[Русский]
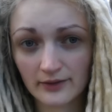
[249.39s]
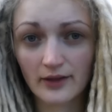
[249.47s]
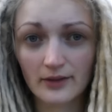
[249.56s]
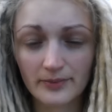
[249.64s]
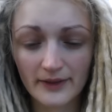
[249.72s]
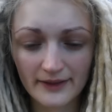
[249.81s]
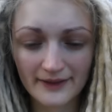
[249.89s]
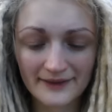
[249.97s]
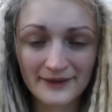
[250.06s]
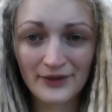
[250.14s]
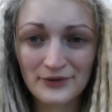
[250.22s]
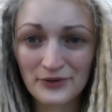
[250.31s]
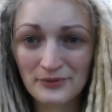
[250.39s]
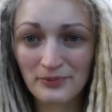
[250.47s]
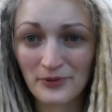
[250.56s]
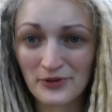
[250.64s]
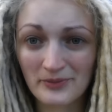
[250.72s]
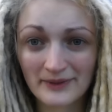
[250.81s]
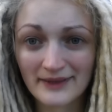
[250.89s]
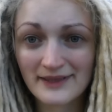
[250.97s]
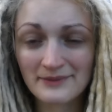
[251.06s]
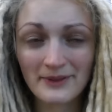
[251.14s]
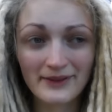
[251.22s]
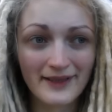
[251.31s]
как бы оригинал чуть позже
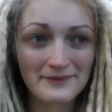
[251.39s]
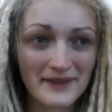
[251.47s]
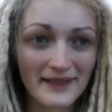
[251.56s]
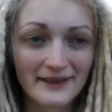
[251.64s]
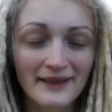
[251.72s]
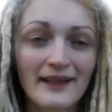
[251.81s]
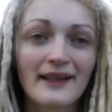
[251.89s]
подоспел ко мне,